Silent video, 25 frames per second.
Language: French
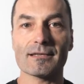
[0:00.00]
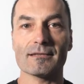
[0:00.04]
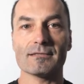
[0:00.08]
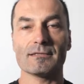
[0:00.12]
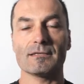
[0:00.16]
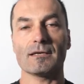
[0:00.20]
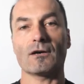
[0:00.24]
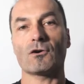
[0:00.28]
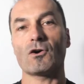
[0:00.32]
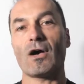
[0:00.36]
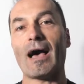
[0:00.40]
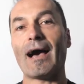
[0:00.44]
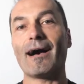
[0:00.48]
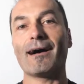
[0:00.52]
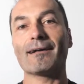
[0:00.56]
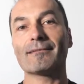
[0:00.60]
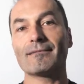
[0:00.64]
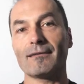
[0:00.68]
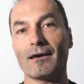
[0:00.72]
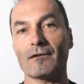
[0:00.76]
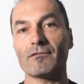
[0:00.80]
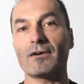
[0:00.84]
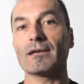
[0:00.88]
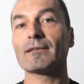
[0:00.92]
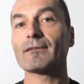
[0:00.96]
c'est-à-dire
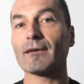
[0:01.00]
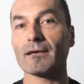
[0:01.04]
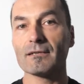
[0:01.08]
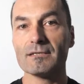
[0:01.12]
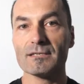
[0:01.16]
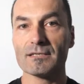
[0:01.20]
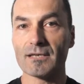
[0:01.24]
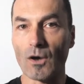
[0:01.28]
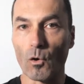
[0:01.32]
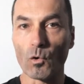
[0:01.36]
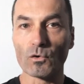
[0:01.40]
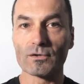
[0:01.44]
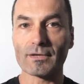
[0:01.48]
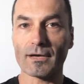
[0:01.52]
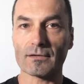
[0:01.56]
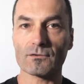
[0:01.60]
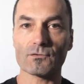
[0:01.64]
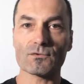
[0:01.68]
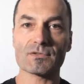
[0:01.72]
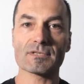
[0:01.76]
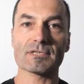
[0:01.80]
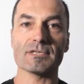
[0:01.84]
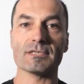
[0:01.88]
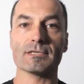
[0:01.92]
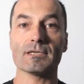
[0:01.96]
intervalle training à haute
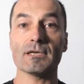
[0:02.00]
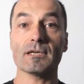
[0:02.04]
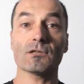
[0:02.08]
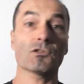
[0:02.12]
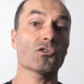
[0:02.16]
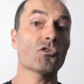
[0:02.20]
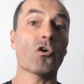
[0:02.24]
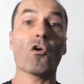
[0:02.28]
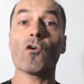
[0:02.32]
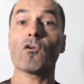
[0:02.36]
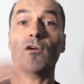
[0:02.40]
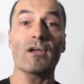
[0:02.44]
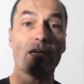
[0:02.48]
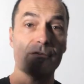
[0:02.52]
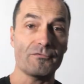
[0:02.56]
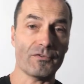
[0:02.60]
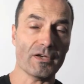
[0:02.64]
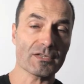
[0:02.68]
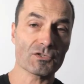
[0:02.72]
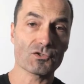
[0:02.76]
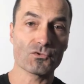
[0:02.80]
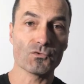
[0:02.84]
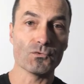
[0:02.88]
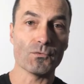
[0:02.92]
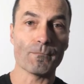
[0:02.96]
intensité dans la
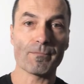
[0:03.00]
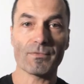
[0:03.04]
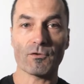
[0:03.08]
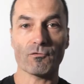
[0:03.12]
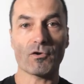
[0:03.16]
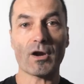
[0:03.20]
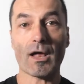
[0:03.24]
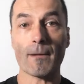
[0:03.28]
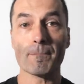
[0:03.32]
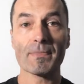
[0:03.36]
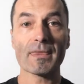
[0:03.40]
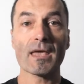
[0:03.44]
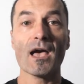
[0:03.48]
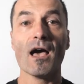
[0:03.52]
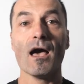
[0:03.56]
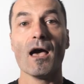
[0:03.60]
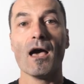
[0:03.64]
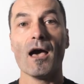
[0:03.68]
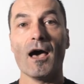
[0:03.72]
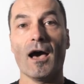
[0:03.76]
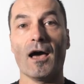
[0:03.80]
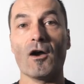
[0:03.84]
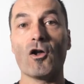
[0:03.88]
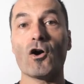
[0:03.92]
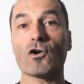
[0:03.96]
phase 2. Voilà.
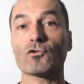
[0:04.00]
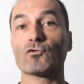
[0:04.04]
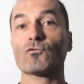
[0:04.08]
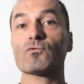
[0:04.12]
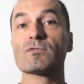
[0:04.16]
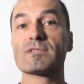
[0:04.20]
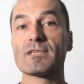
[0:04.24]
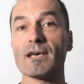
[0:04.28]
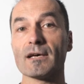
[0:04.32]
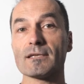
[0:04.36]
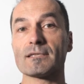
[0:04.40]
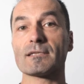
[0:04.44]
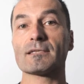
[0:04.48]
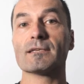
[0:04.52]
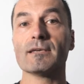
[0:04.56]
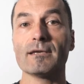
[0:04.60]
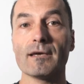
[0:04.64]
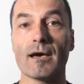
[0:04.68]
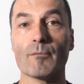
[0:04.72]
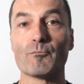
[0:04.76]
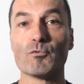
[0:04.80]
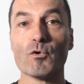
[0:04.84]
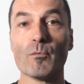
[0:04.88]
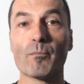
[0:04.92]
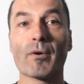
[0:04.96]
Alors tout ça,
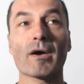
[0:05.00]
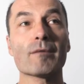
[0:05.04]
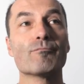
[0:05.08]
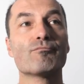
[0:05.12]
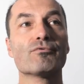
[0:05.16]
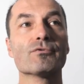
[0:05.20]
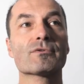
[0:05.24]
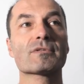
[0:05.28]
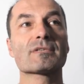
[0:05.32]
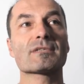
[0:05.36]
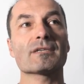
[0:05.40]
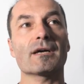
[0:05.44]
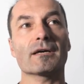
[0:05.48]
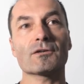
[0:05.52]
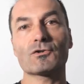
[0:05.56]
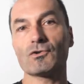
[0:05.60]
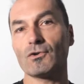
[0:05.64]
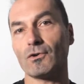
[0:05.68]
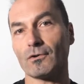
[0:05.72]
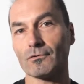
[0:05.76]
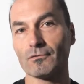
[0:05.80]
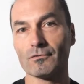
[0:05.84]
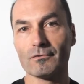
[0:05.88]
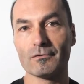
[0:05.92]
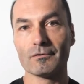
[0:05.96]
c'est à peu près plus de 5
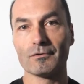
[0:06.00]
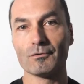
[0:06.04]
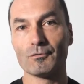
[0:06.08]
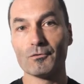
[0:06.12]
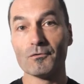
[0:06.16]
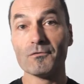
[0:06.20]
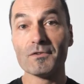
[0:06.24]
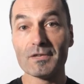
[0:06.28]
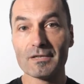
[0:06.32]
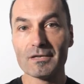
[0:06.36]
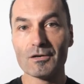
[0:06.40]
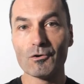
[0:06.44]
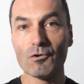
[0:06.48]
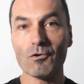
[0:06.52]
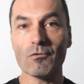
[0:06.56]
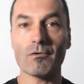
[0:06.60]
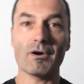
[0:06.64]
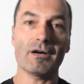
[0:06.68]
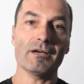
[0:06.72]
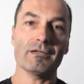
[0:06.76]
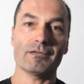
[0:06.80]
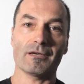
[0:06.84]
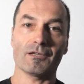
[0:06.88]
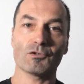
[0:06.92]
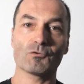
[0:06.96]
heures de,
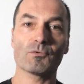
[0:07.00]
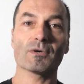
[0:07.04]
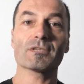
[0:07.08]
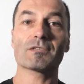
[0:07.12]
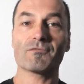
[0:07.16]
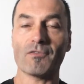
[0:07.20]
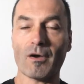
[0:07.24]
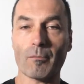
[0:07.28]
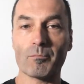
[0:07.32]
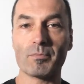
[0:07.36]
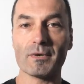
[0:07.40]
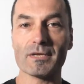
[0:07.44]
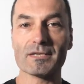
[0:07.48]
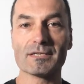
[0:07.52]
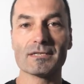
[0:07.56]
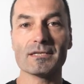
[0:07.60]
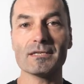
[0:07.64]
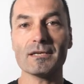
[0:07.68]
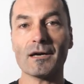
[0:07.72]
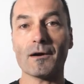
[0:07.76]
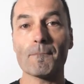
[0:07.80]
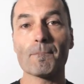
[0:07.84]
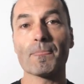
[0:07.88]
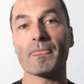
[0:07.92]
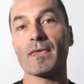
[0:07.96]
vidéo, hein, il y a de quoi se faire
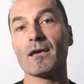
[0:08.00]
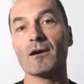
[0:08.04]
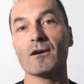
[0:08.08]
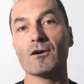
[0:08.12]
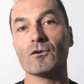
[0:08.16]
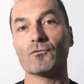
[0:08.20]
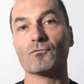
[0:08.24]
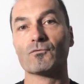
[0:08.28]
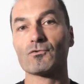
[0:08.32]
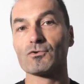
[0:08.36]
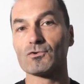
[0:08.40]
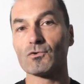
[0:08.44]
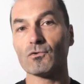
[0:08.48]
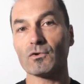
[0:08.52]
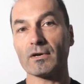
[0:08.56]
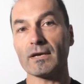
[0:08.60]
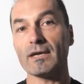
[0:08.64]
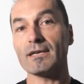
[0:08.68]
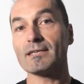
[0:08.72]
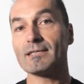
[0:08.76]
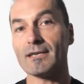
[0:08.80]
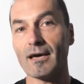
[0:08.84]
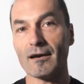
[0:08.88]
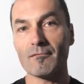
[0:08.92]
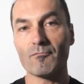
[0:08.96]
plaisir. Vous
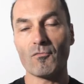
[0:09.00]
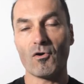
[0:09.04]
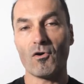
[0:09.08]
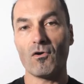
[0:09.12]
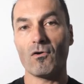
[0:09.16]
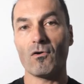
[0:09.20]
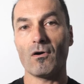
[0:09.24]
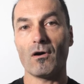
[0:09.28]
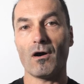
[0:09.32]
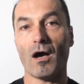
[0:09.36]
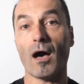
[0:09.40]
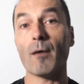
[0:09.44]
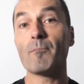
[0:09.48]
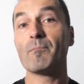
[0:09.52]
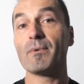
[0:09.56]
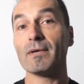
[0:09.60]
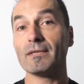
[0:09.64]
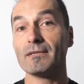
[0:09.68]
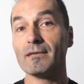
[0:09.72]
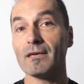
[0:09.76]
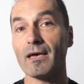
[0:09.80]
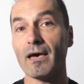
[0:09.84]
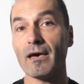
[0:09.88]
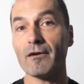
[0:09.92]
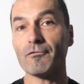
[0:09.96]
aurez également un
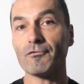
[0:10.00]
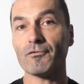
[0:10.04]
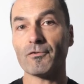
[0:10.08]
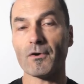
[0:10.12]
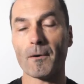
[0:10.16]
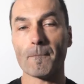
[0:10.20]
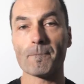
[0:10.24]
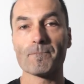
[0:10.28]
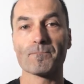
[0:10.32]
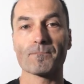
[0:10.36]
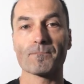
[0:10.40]
PDF